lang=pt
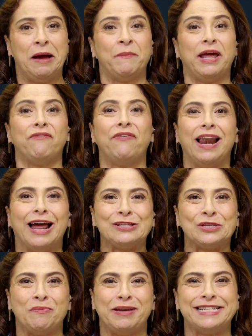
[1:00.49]
Para falar
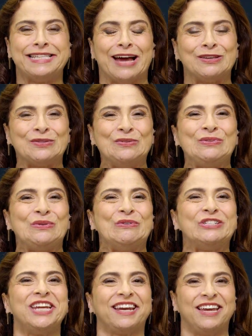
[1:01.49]
sobre esse assunto,
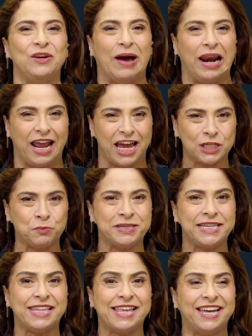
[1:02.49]
hoje aqui no Alesp
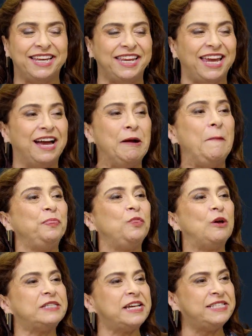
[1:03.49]
Cidadania,
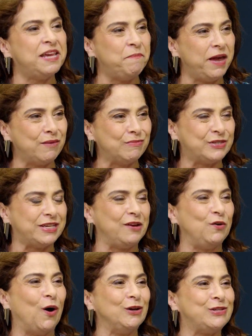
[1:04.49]
nós recebemos em
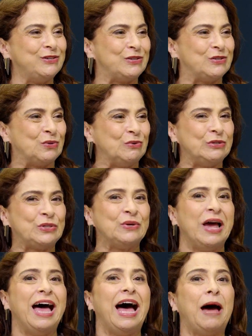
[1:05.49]
nossos estúdios
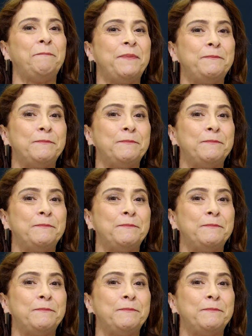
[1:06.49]
a